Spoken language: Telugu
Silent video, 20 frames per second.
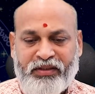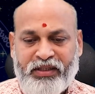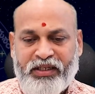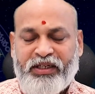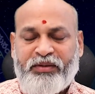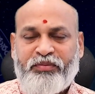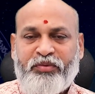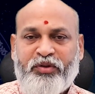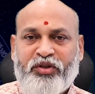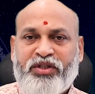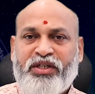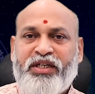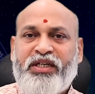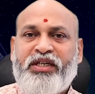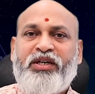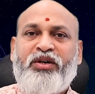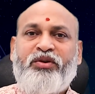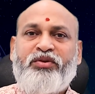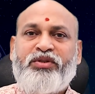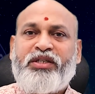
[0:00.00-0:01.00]
దీనికి
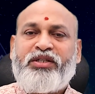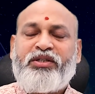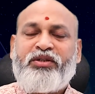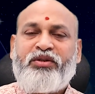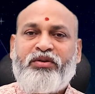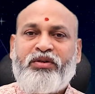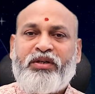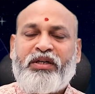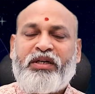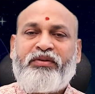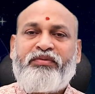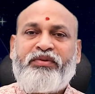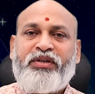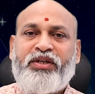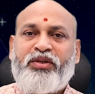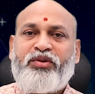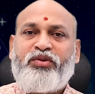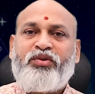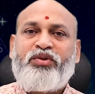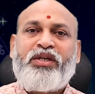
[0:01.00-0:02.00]
ప్రొసీడింగ్ హౌజెస్లో
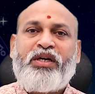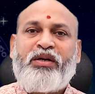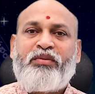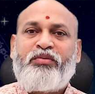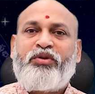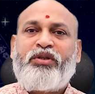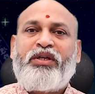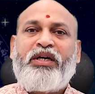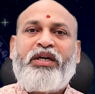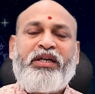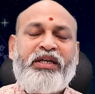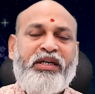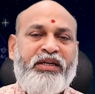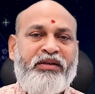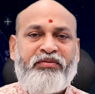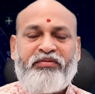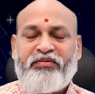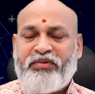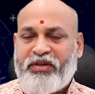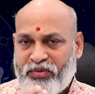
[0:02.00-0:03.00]
రవి కుజ బుధ
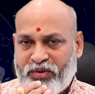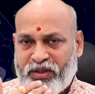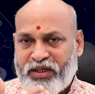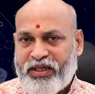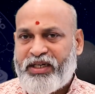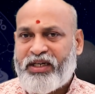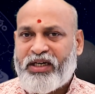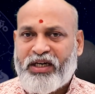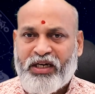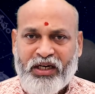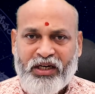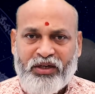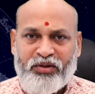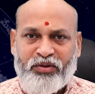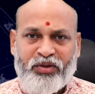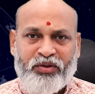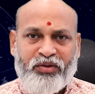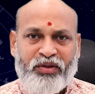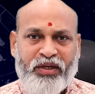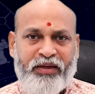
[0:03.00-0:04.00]
ఇవి గ్రహాలు
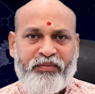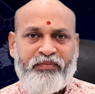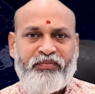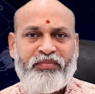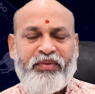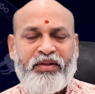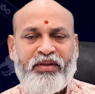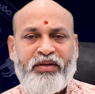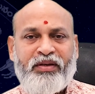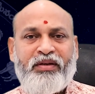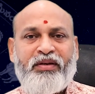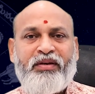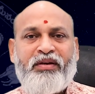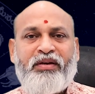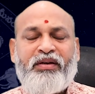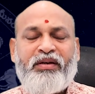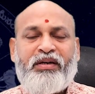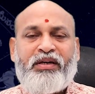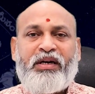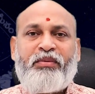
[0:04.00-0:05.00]
కూడా ఉన్నాయి
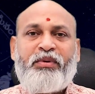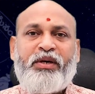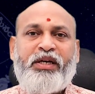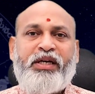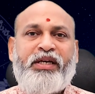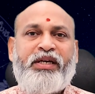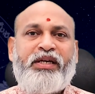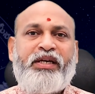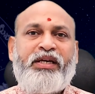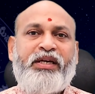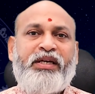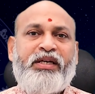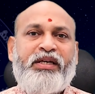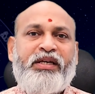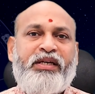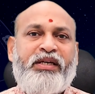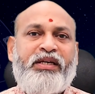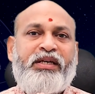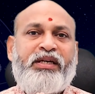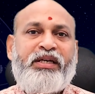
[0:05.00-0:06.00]
కాబట్టి
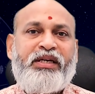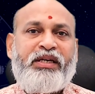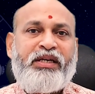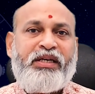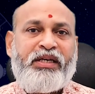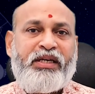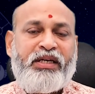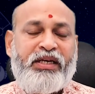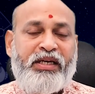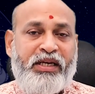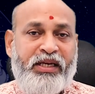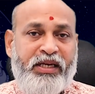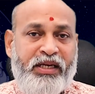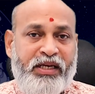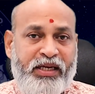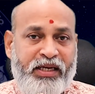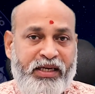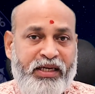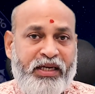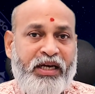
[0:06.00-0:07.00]

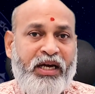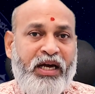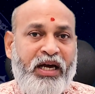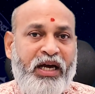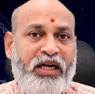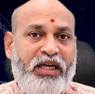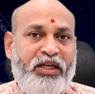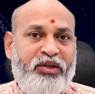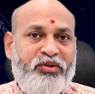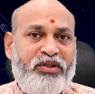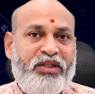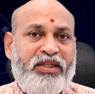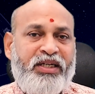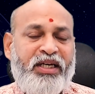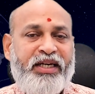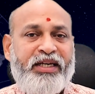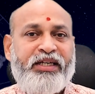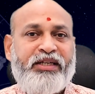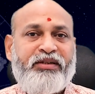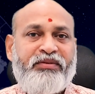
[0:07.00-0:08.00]
ఈ గ్రహాల యొక్క
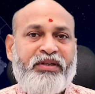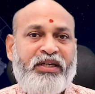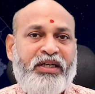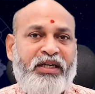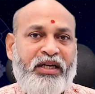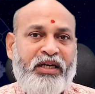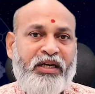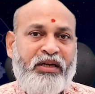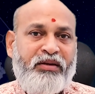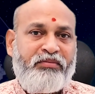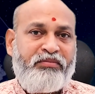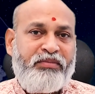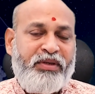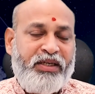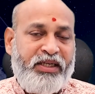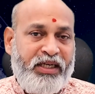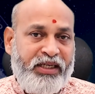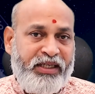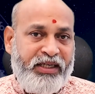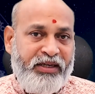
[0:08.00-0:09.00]
కలయిక వల్ల
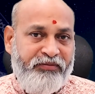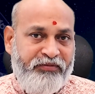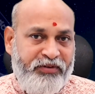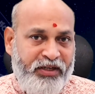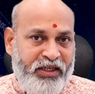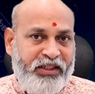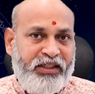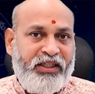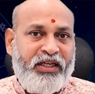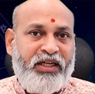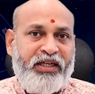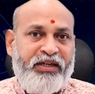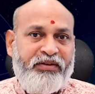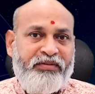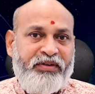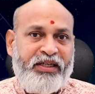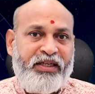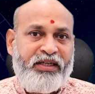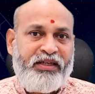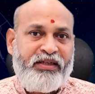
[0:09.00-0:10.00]
మీకు కలిగే
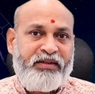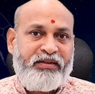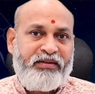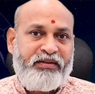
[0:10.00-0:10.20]
ఫలితాలేమిటి